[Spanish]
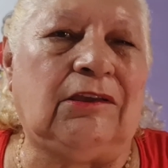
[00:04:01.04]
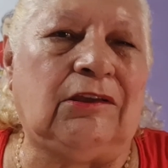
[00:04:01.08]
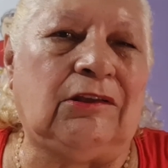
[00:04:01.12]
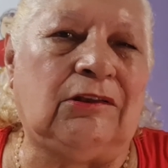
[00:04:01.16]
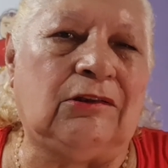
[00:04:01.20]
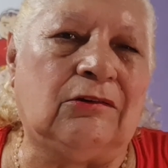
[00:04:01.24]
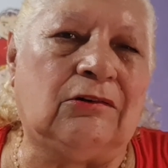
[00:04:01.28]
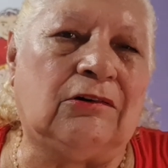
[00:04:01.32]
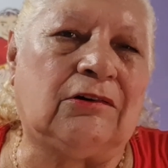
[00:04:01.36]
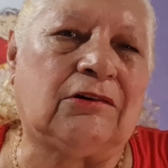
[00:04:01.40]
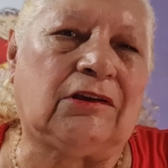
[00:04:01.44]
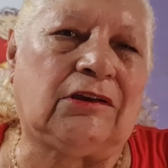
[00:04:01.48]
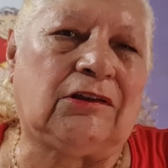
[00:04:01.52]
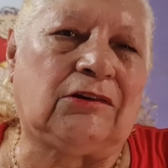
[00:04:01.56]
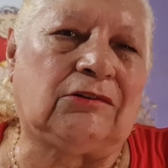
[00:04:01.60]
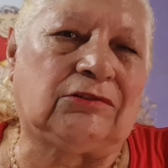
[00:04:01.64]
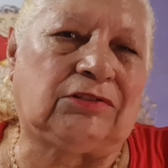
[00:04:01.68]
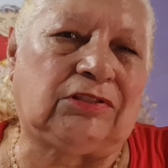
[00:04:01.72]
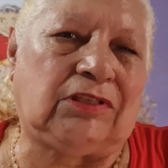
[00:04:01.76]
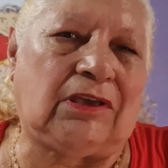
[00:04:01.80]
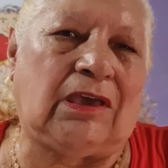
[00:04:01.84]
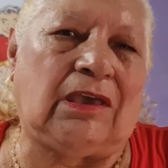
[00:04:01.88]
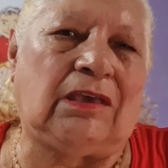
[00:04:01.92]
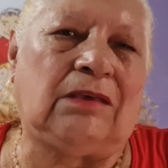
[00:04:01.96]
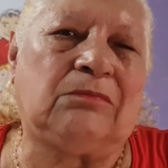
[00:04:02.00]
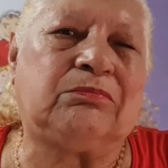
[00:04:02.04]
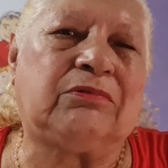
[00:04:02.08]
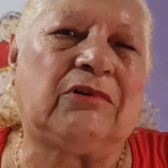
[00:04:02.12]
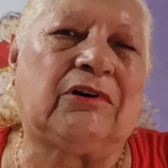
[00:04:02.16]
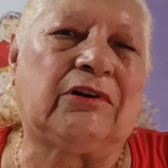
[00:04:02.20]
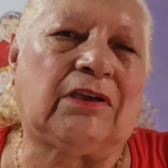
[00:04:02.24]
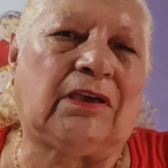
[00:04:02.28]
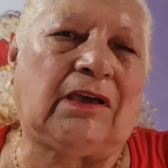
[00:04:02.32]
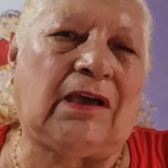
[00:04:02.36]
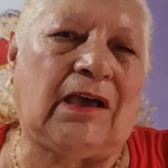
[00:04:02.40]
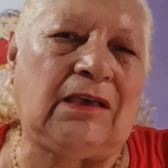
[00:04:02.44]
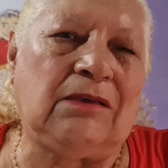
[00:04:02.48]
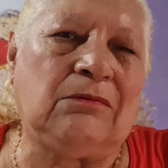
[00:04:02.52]
y no que no esté ahí,
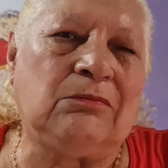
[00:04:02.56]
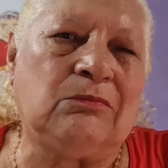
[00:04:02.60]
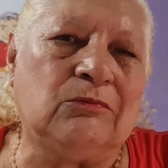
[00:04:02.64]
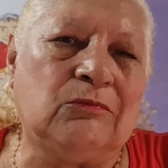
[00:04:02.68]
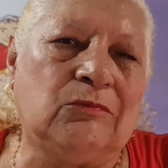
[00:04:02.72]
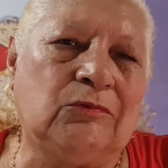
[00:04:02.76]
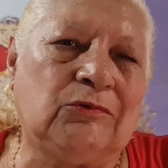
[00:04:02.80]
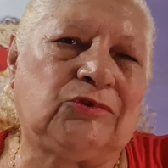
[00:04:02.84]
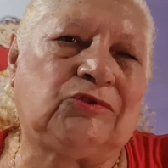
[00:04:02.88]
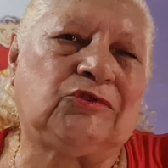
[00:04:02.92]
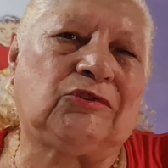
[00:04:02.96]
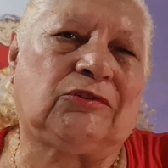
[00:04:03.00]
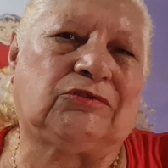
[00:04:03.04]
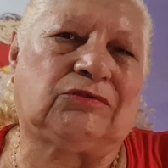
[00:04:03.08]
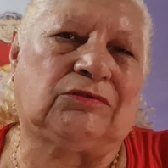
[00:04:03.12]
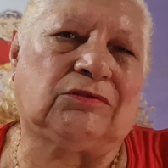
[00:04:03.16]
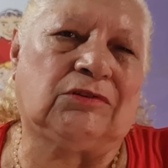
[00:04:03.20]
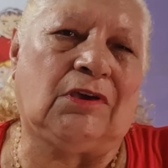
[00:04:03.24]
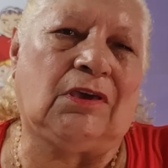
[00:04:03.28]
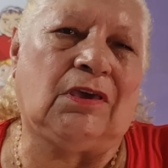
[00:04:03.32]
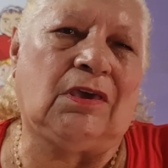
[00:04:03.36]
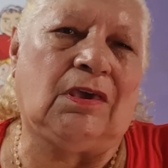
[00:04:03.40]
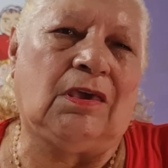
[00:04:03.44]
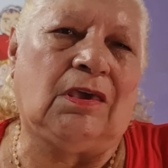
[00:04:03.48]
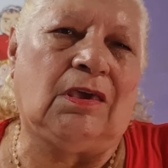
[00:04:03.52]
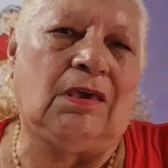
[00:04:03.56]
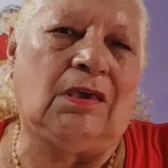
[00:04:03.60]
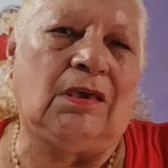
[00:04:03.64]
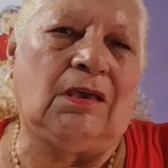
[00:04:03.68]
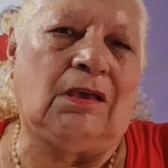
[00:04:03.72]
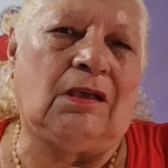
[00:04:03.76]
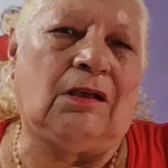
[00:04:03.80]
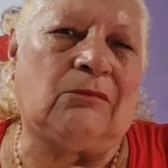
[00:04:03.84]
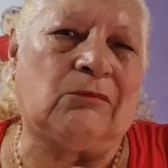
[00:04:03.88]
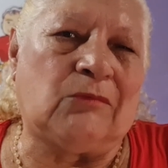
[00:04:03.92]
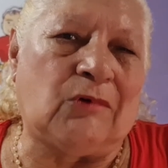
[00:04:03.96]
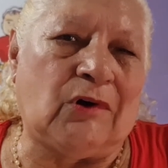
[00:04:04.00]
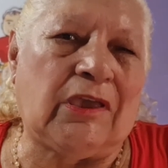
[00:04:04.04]
porque hay muchos,
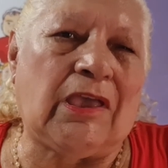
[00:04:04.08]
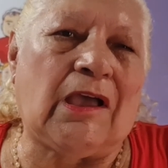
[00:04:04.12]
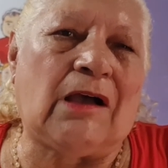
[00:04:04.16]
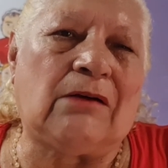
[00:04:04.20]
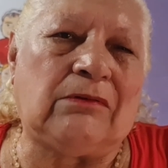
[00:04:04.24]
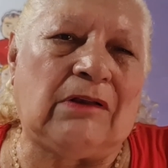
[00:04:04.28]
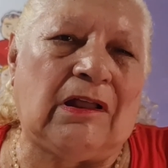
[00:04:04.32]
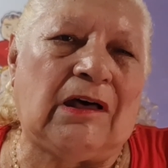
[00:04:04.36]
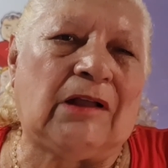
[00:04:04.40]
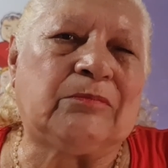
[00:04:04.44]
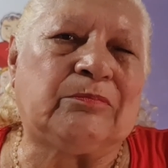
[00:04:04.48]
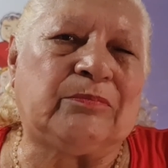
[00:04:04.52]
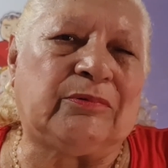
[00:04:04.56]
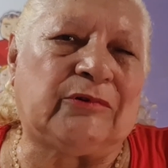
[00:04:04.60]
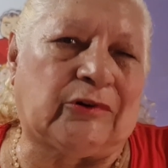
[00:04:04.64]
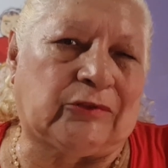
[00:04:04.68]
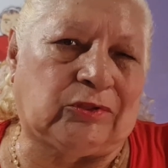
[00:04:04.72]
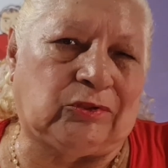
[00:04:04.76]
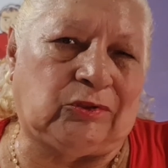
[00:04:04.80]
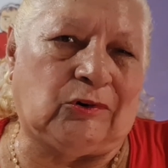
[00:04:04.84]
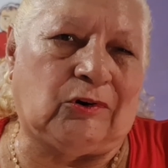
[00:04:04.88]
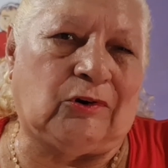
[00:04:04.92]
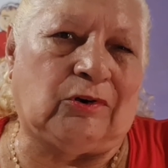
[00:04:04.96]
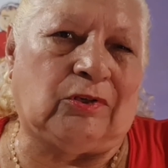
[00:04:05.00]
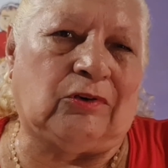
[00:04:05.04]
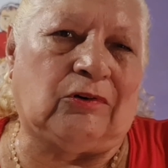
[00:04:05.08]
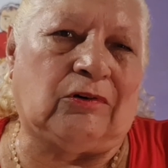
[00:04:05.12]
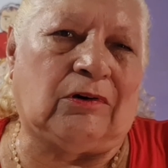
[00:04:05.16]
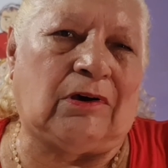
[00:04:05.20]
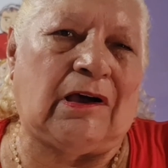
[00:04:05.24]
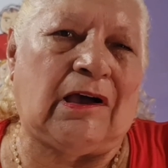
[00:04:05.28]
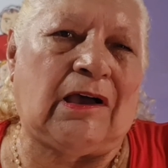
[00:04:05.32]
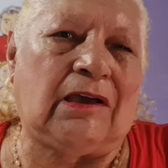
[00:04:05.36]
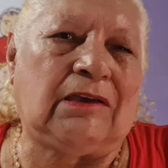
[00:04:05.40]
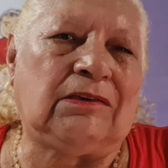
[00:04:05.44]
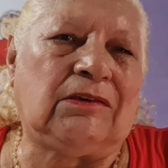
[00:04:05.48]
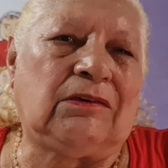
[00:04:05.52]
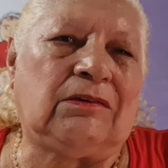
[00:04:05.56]
voy a hablar por
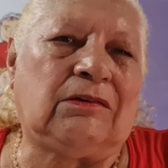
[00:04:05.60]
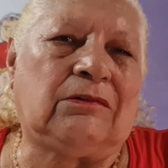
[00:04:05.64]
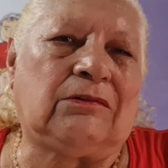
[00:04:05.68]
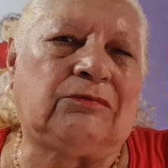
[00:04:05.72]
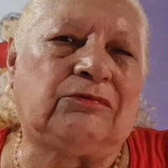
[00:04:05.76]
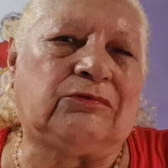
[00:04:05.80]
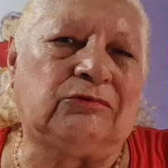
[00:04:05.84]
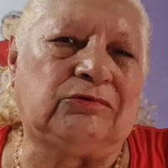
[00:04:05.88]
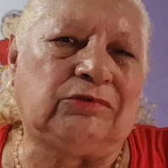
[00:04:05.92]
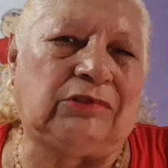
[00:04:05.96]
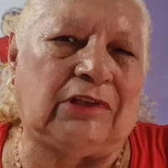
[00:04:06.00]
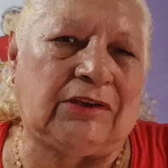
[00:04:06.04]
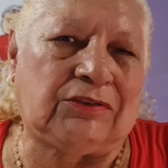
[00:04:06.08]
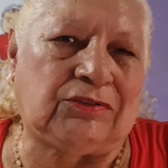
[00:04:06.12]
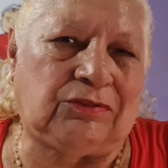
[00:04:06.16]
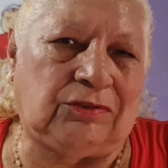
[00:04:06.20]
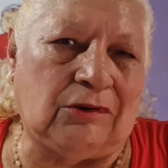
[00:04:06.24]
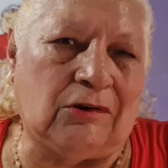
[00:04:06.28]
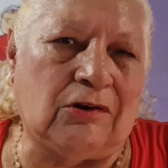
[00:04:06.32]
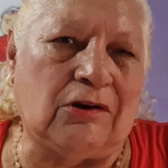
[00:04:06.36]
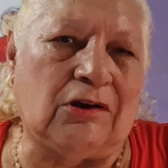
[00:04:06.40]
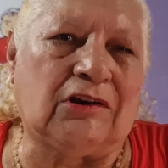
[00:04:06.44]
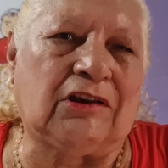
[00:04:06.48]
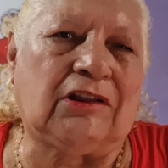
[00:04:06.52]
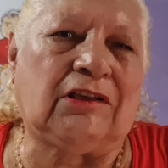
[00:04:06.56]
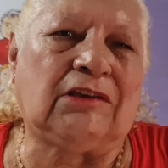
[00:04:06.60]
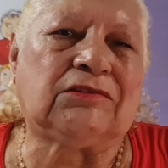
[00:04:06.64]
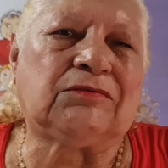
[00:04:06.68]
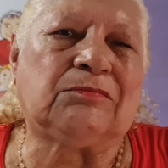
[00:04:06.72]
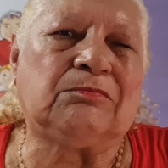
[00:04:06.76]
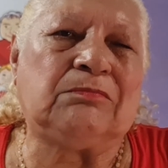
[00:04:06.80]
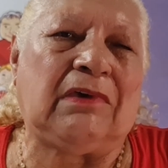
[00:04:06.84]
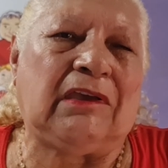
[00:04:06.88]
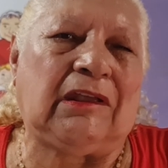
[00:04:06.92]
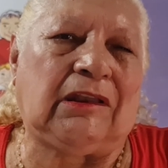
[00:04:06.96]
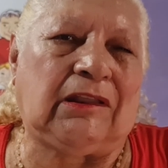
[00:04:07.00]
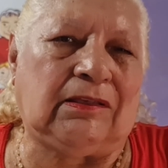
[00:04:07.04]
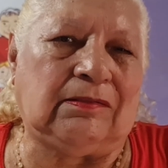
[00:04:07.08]
todo, hay
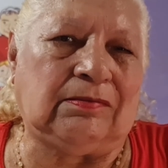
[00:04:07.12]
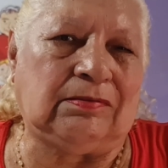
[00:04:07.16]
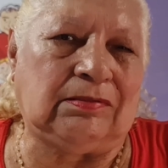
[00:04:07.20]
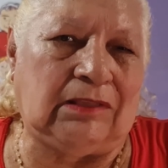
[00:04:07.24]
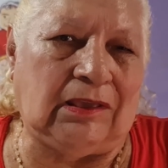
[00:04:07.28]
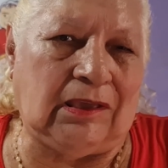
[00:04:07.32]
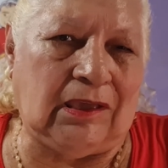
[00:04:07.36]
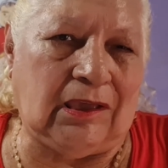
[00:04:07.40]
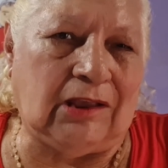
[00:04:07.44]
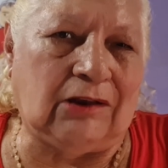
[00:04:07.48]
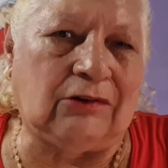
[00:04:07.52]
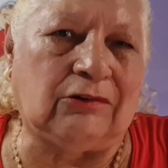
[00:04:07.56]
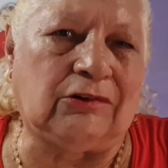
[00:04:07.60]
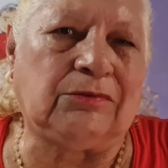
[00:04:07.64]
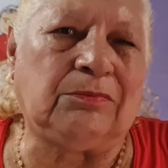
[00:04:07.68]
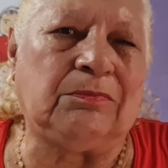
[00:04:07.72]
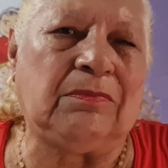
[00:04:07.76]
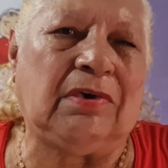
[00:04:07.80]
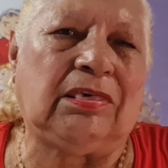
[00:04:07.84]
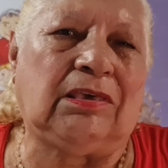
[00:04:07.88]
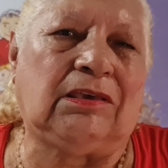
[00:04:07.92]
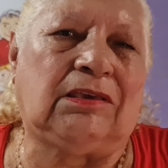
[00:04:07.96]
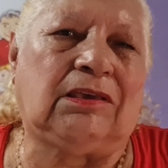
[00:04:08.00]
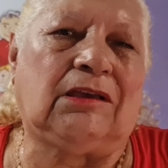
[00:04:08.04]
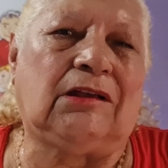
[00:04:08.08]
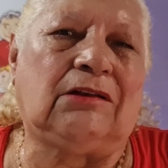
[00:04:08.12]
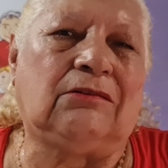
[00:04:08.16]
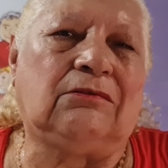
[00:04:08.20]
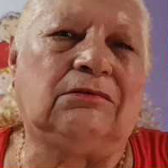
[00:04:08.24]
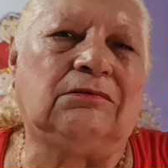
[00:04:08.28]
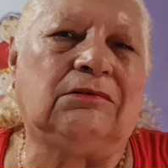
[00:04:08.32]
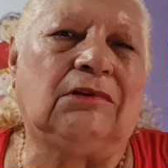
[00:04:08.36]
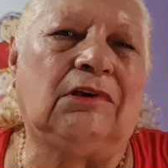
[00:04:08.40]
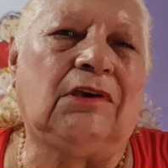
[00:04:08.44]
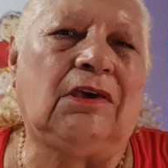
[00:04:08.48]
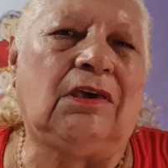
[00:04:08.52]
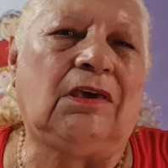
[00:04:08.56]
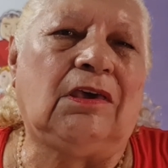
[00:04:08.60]
fundaciones, merenderos, me
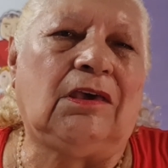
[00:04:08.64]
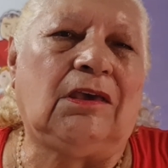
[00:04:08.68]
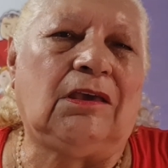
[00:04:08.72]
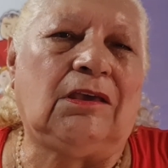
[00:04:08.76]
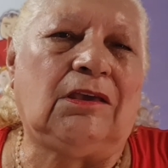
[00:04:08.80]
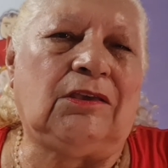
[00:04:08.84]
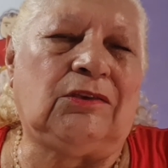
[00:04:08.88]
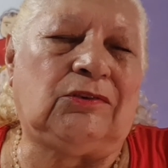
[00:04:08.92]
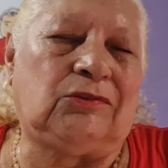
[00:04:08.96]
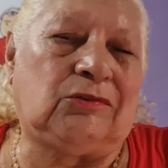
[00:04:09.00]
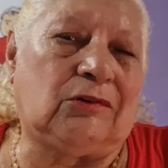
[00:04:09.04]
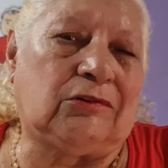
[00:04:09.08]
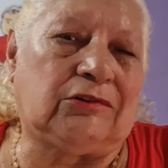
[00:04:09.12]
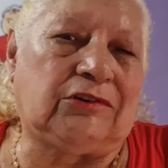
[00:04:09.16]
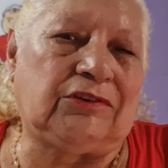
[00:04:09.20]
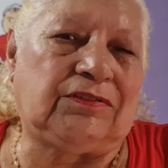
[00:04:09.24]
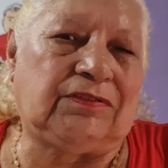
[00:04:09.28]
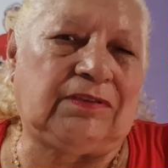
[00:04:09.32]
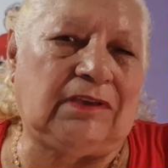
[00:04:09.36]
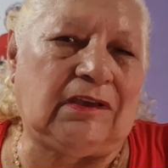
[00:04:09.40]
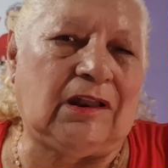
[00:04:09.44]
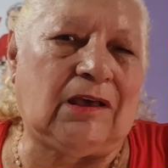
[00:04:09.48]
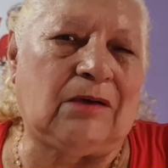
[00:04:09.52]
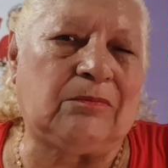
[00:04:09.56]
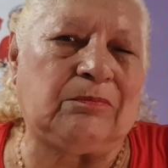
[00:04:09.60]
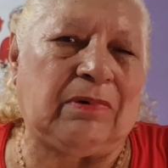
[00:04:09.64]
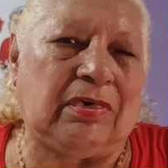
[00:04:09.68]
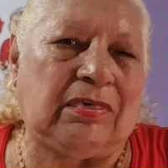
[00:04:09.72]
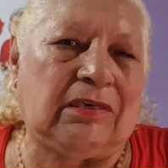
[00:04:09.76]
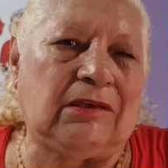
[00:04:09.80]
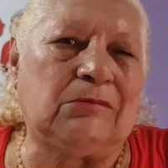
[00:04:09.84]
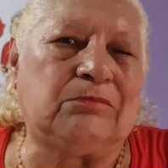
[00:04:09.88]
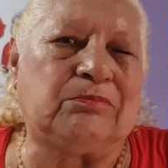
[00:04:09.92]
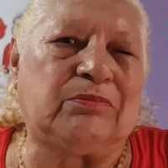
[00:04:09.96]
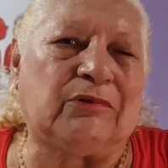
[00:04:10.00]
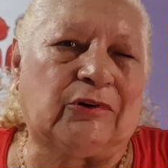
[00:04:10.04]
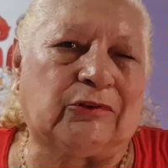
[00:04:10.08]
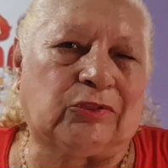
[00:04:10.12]
dijeron, y yo quisiera
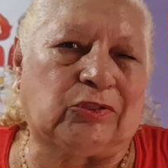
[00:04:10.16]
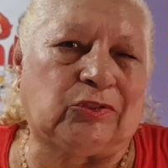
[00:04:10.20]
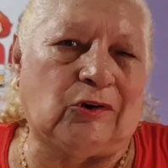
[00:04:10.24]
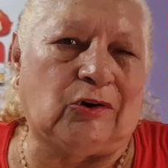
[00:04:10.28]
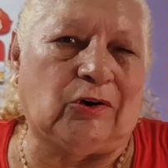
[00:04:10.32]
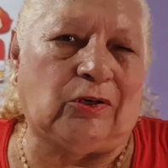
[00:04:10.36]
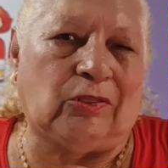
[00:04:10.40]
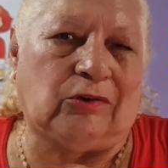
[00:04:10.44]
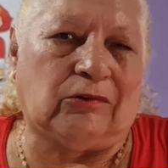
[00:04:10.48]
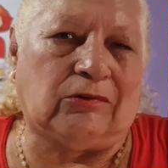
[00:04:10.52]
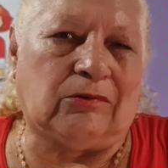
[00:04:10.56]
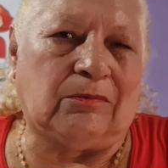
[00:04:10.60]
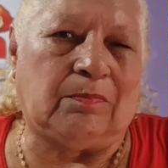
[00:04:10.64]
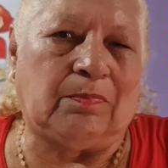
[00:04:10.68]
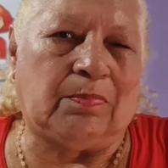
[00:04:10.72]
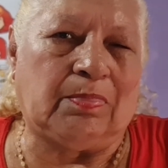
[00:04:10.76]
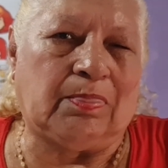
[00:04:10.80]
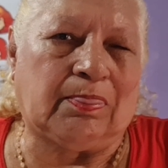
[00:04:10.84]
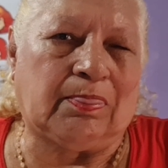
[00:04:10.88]
pedir por todo.